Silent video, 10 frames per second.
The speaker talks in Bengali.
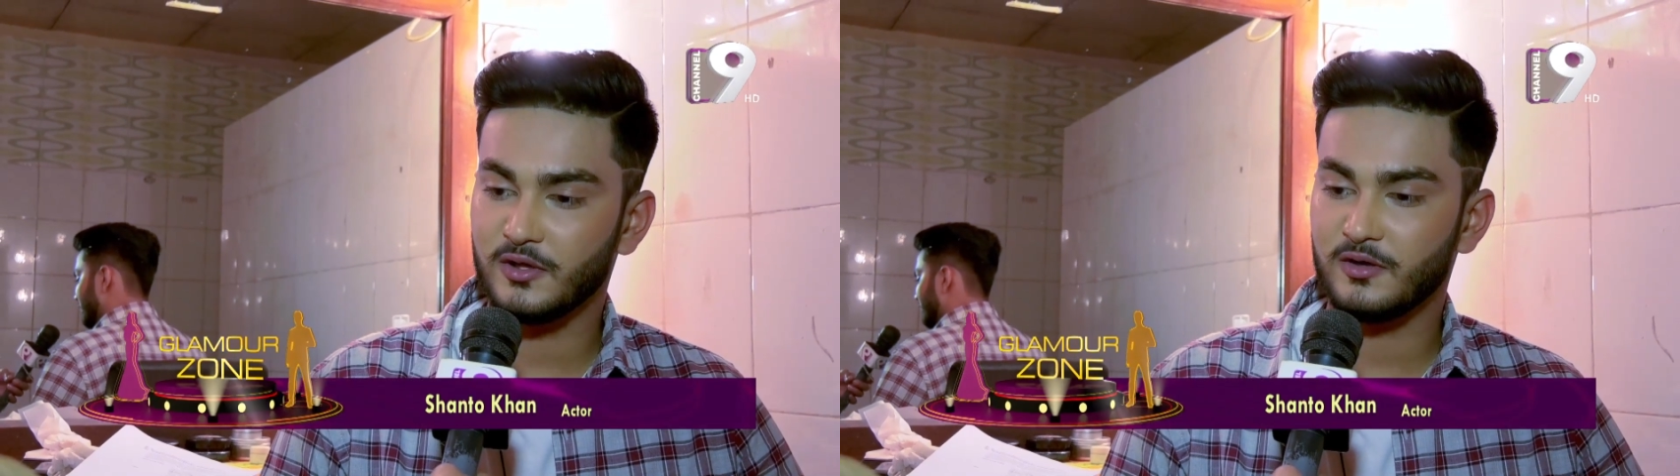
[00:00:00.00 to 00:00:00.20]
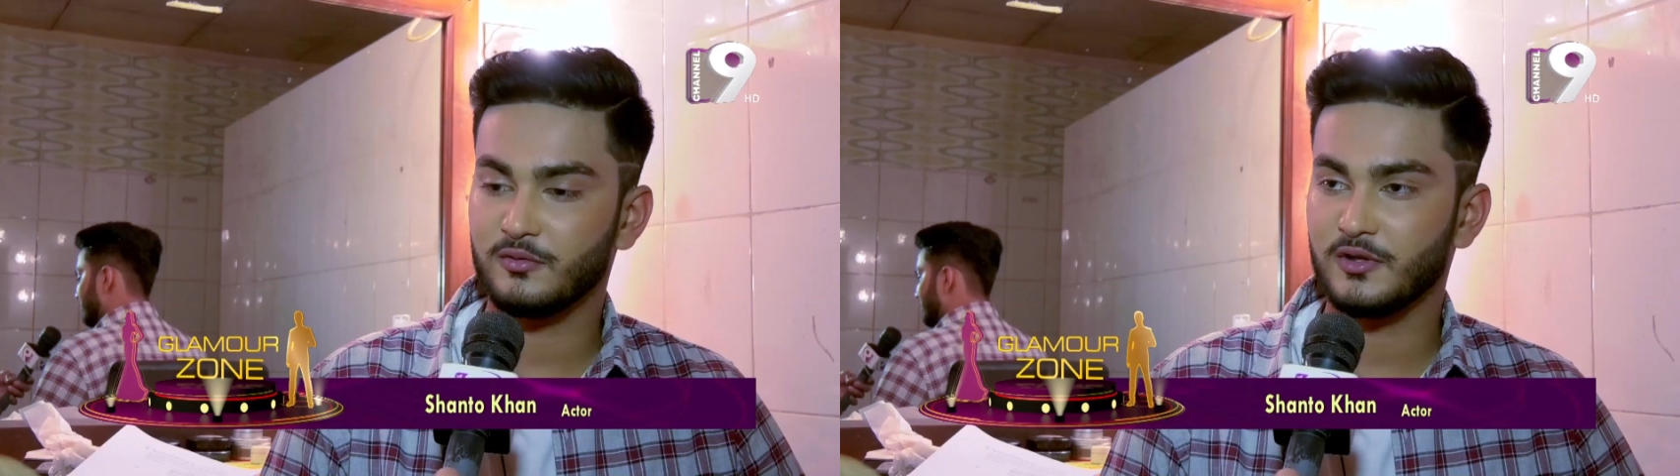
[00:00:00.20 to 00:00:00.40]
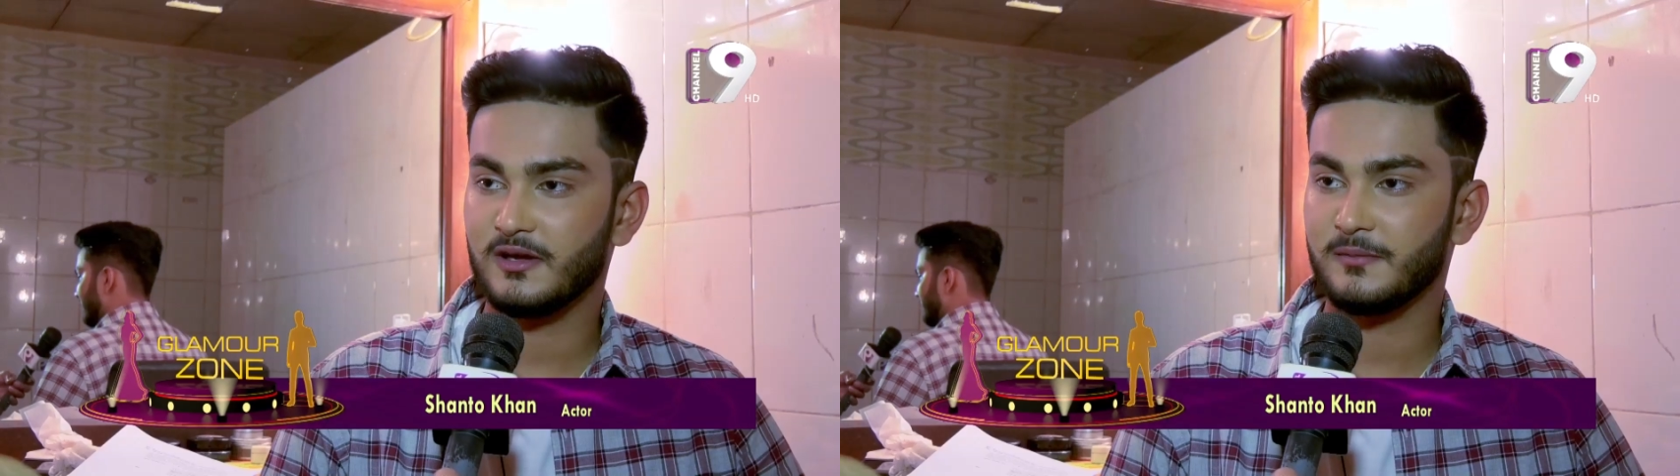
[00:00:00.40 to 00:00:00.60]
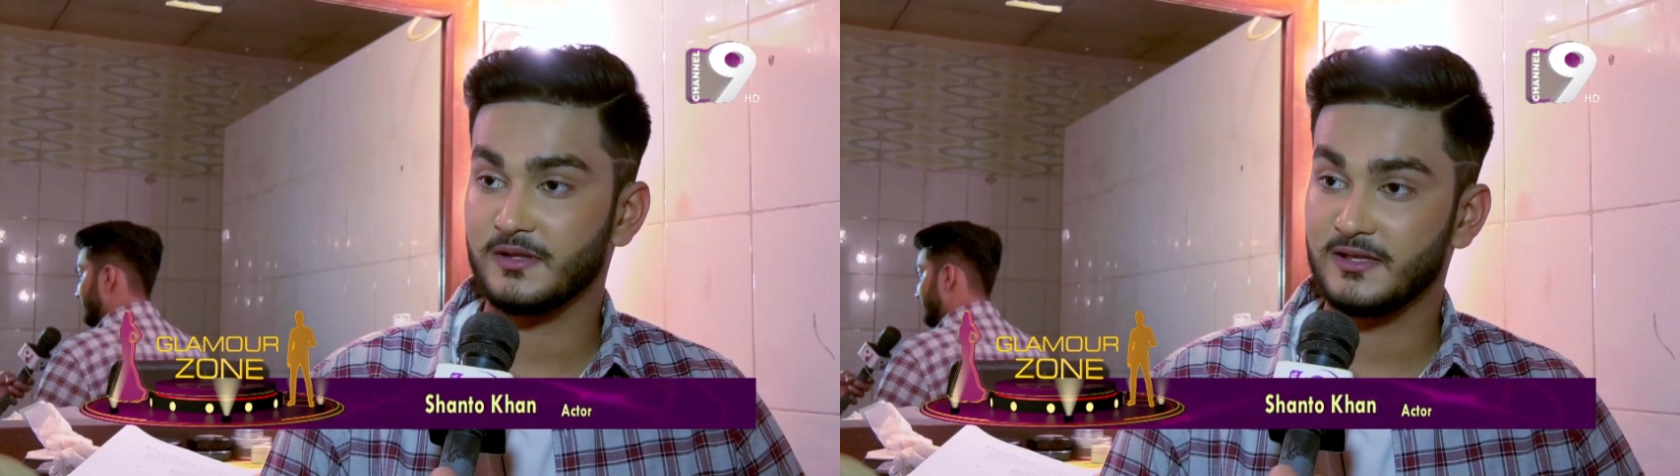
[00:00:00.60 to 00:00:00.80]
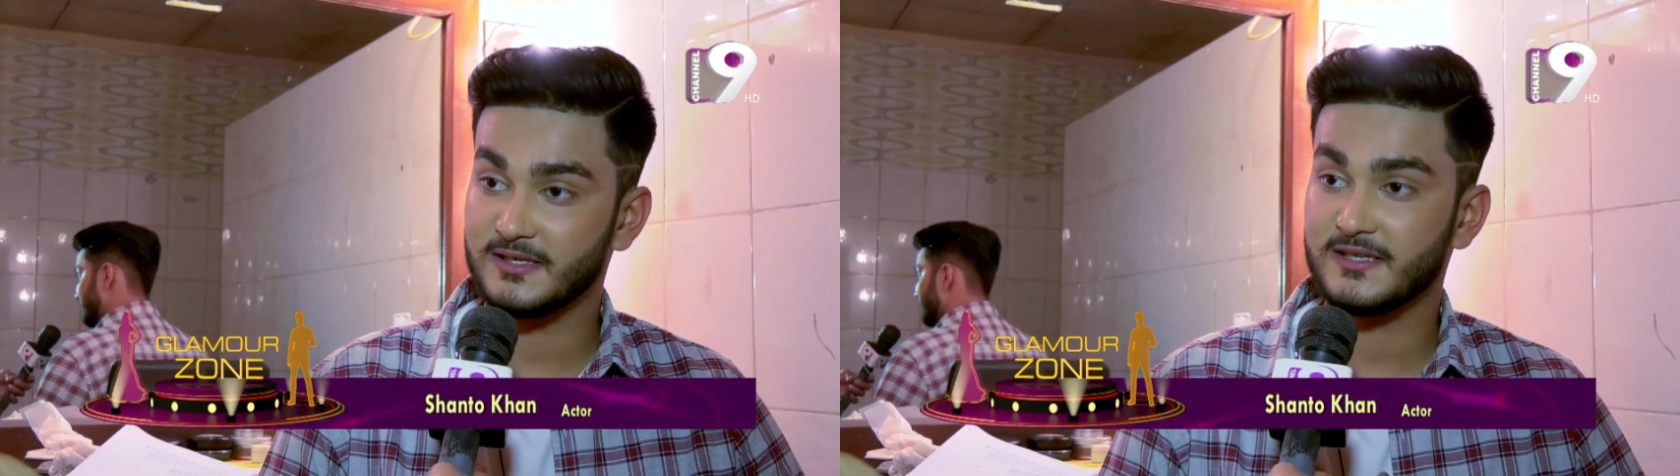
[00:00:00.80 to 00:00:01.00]
অনেক অনেক
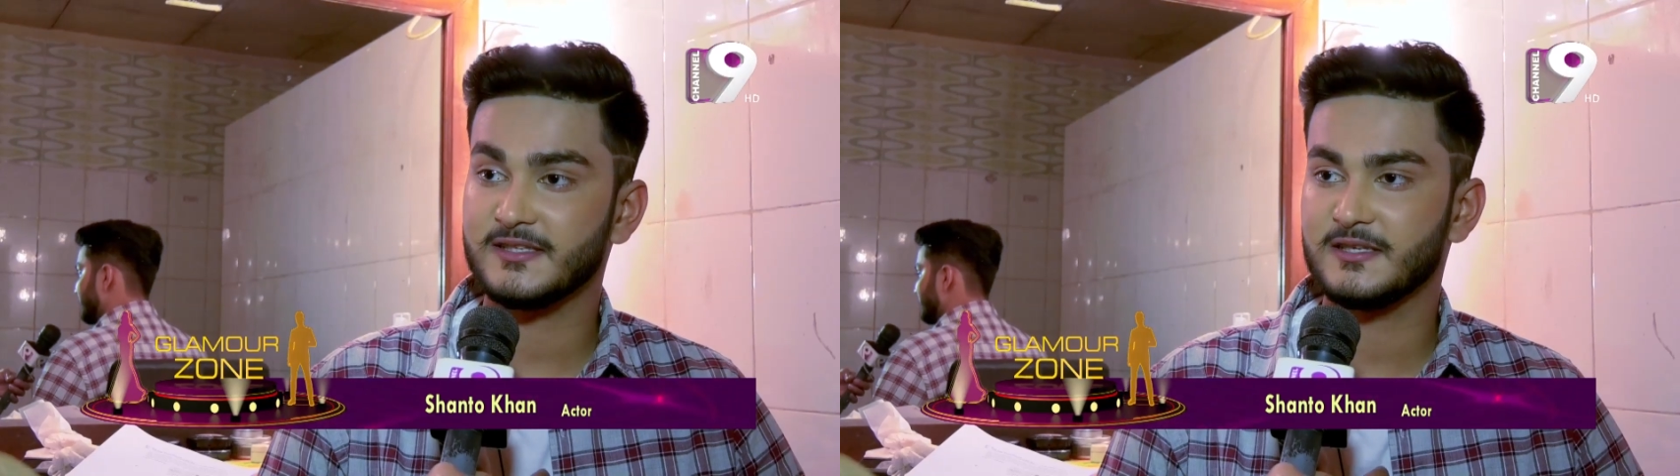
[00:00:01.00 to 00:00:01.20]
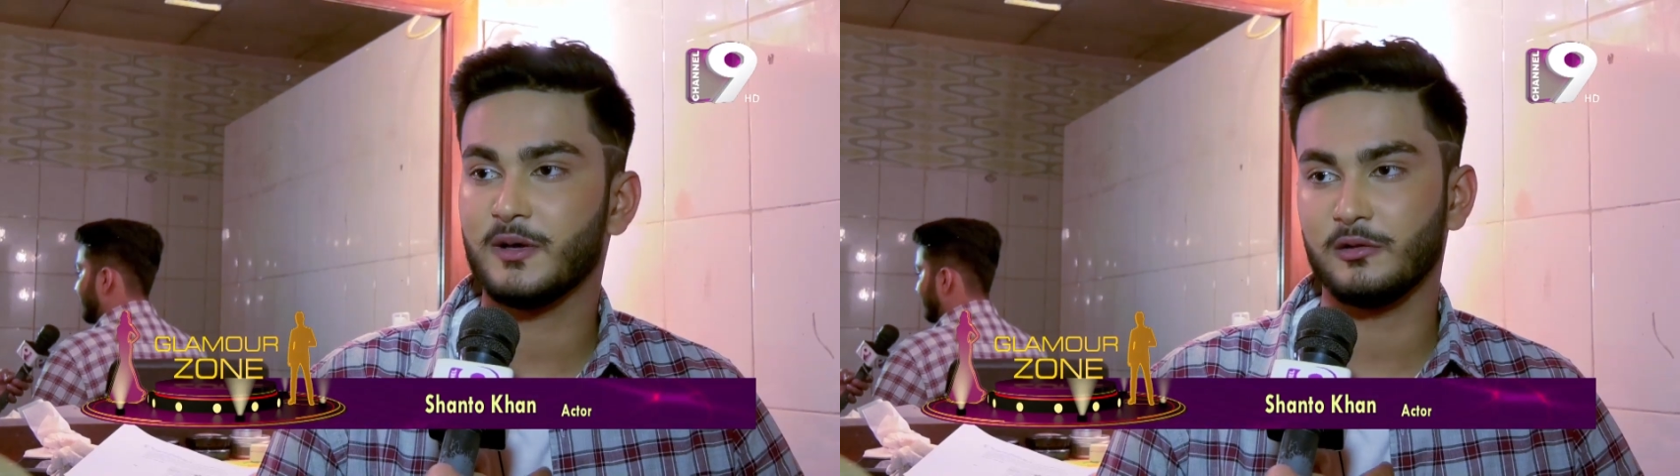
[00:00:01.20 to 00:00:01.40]
আমার নিজের কাছে